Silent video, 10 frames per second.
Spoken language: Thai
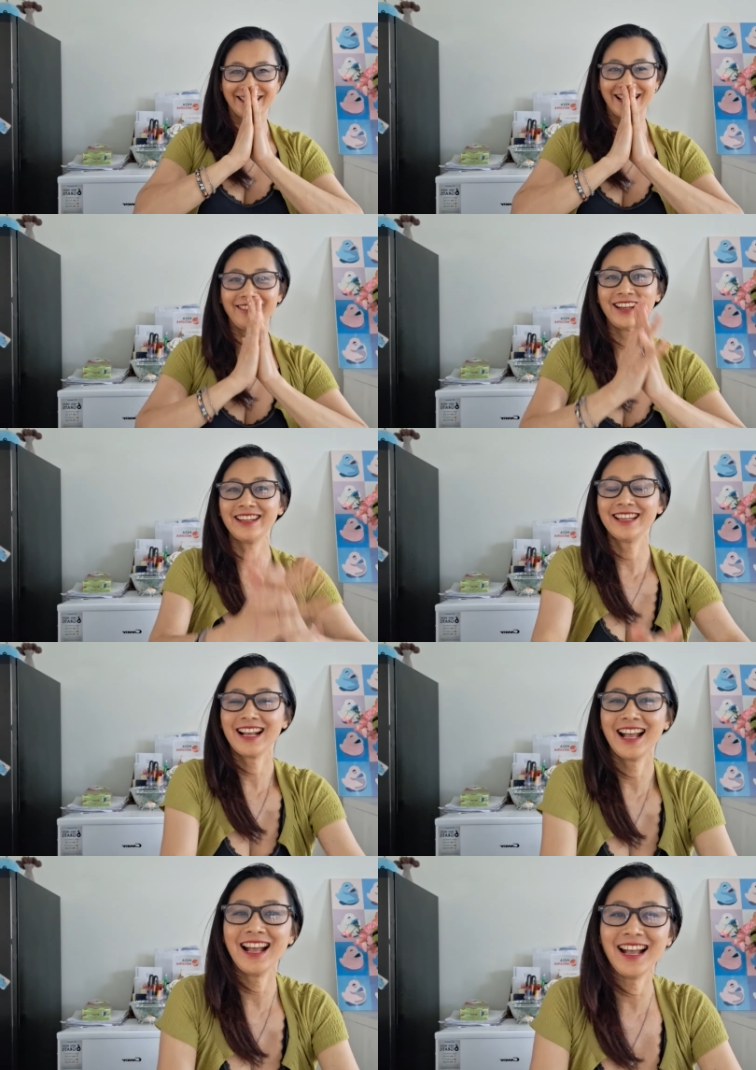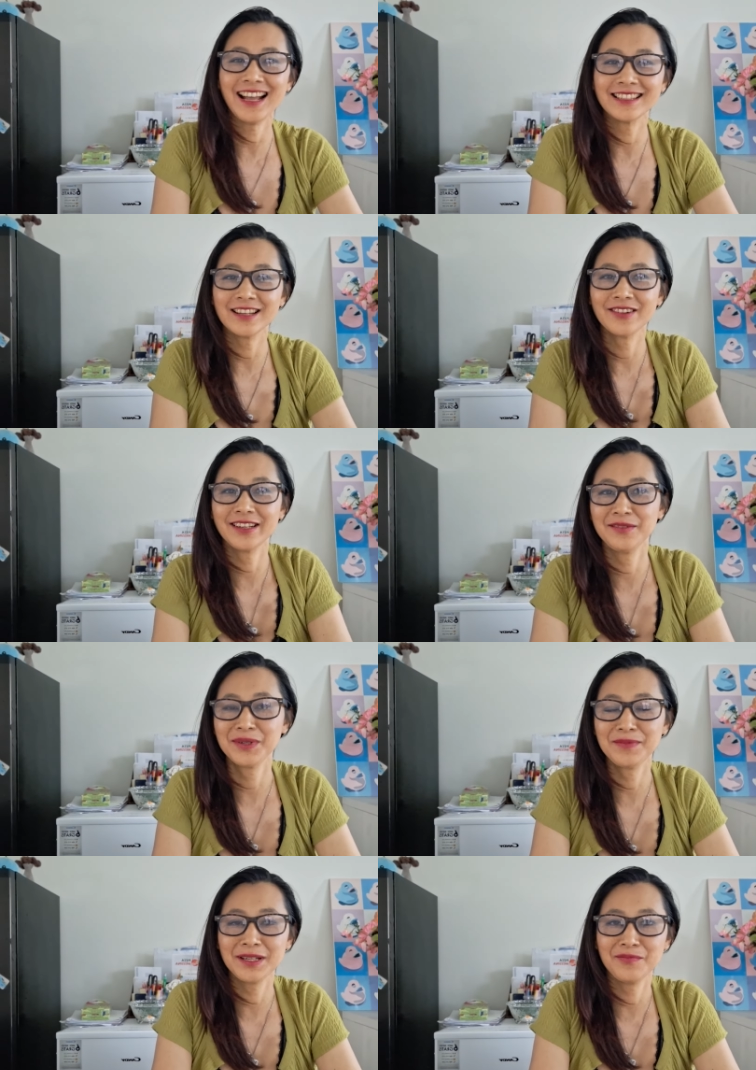สวัสดีค่ะ สวัสดี
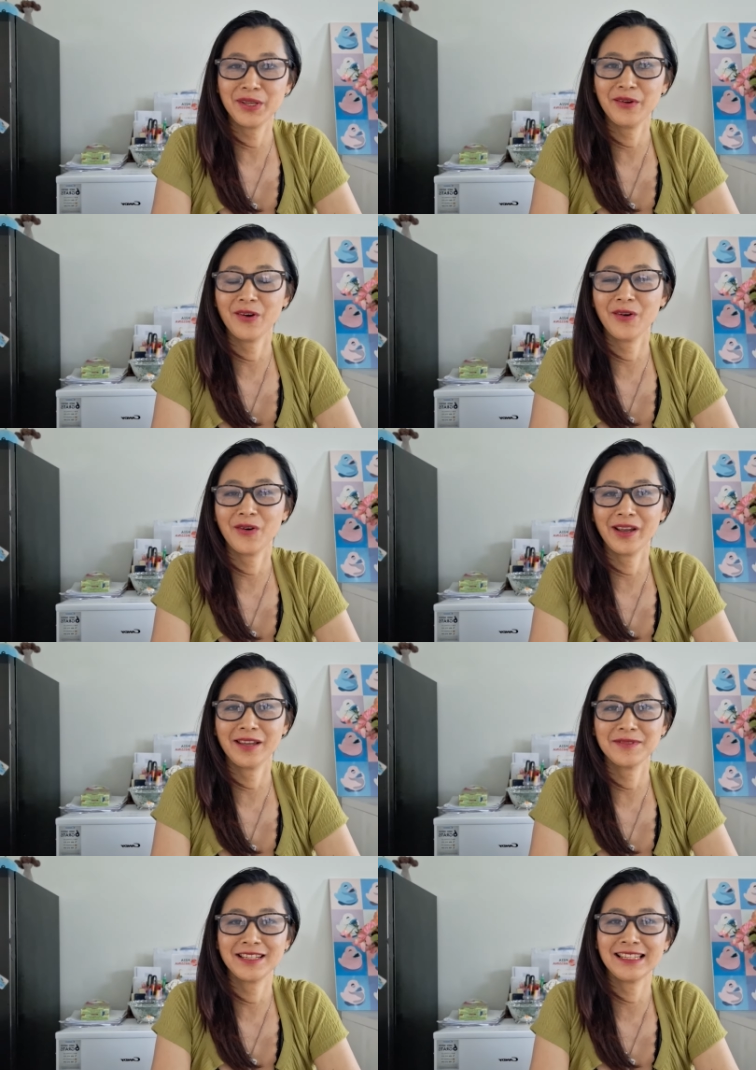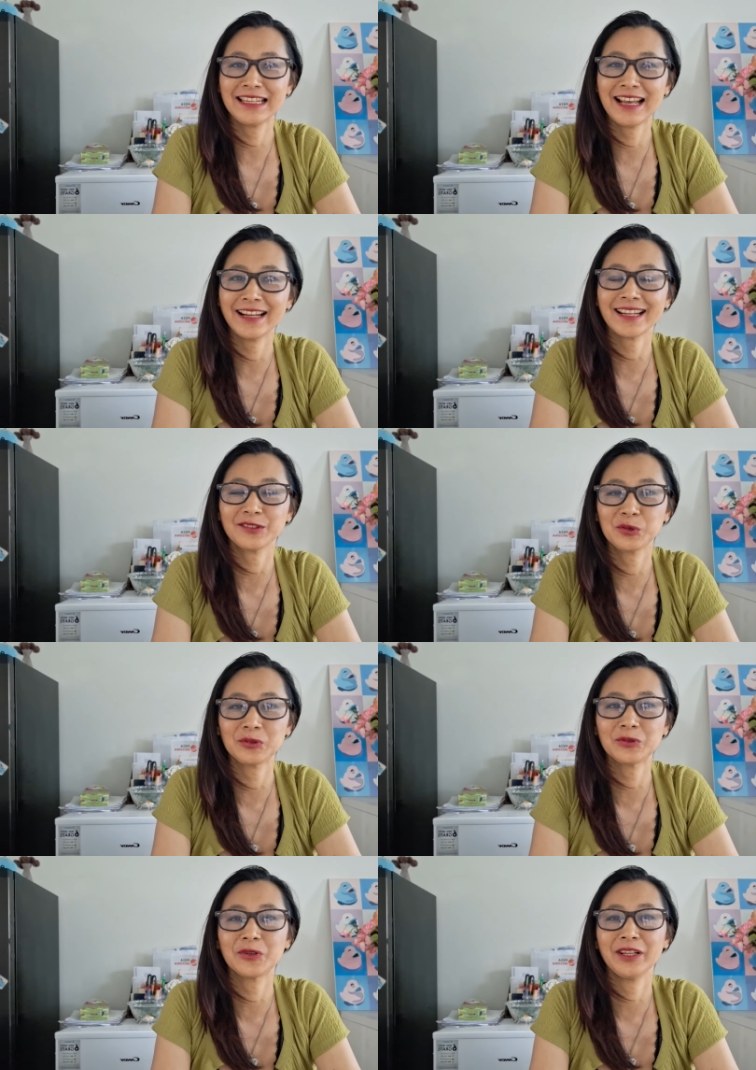เพื่อนๆพี่น้อง FC ที่น่ารัก
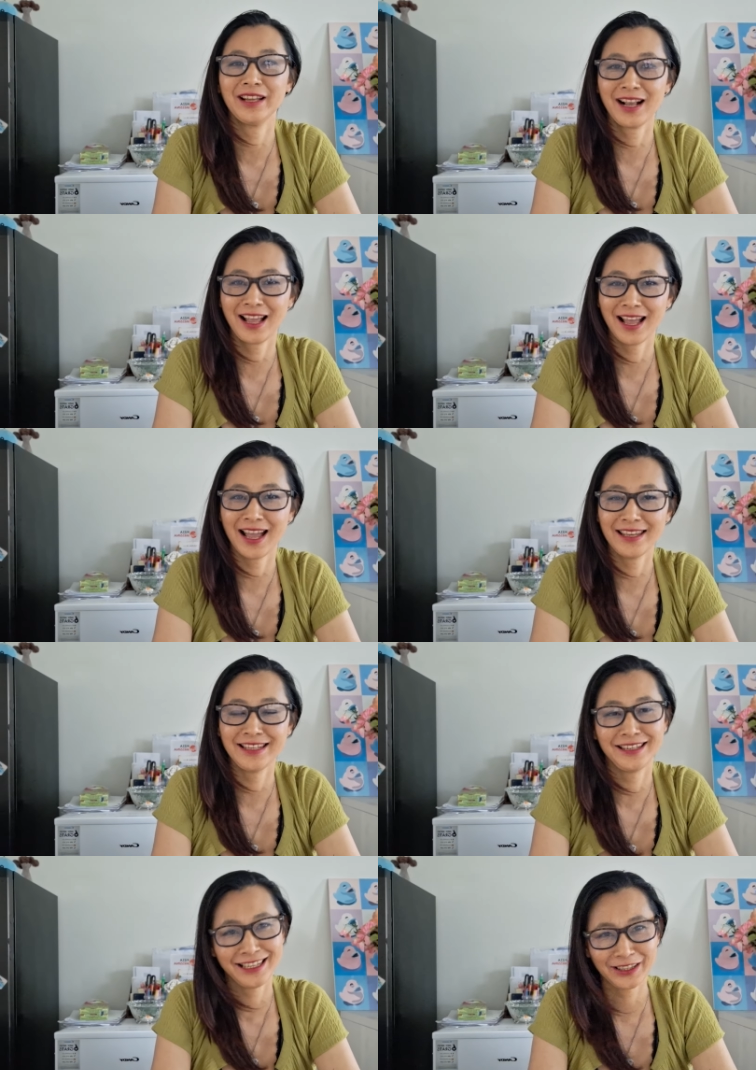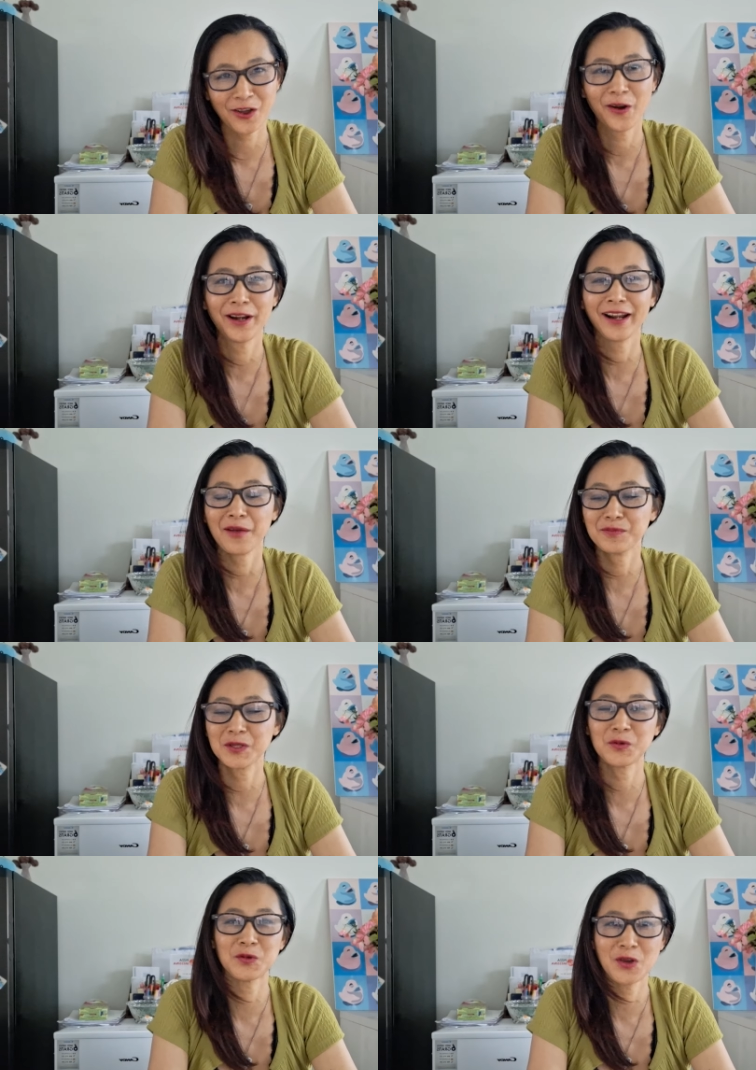ทุกๆคนนะคะ ยินดีต้อนรับ
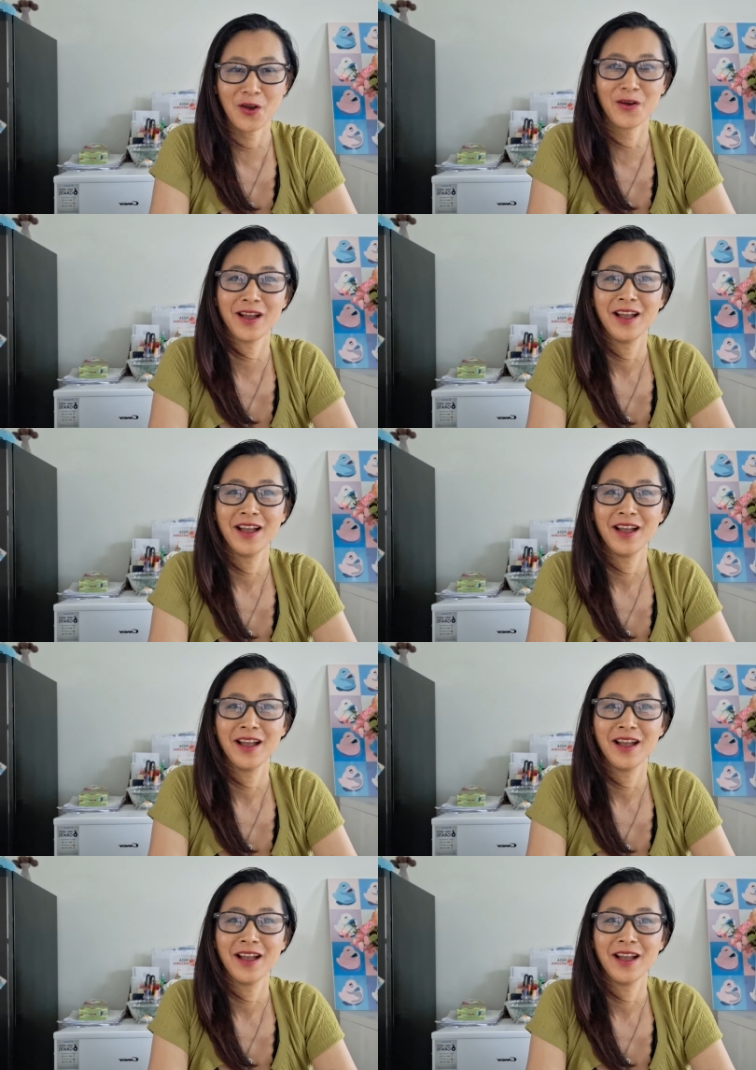สู่ช่อง